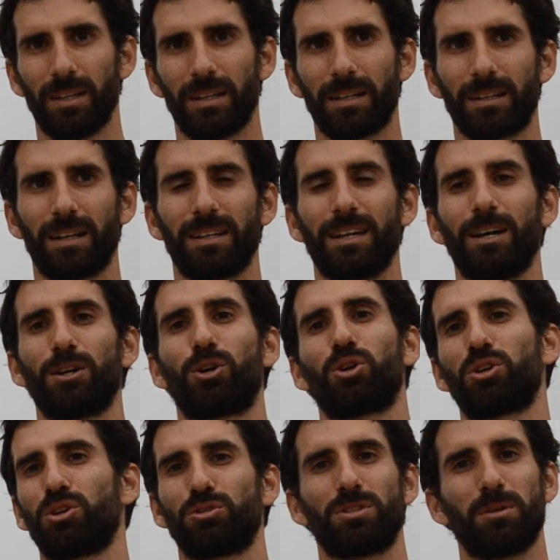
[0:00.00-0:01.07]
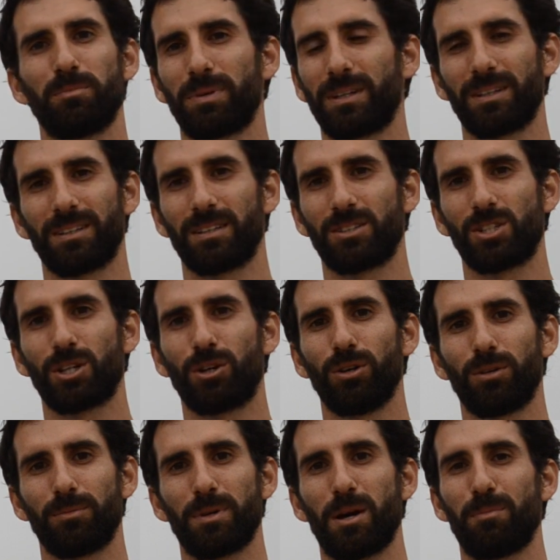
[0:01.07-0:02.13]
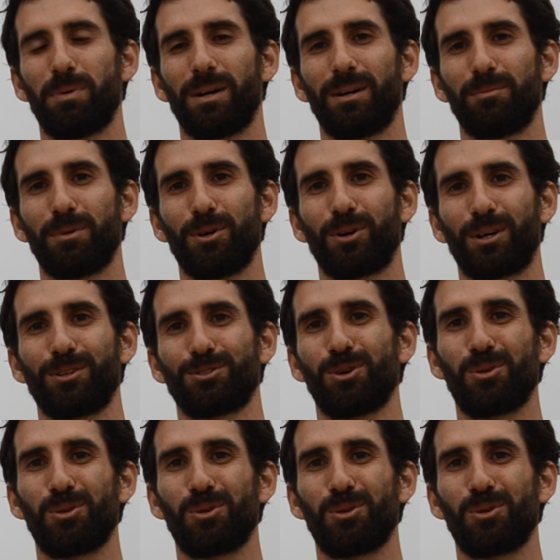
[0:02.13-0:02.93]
En realidad he corrido siempre desde chico, mi papá que nos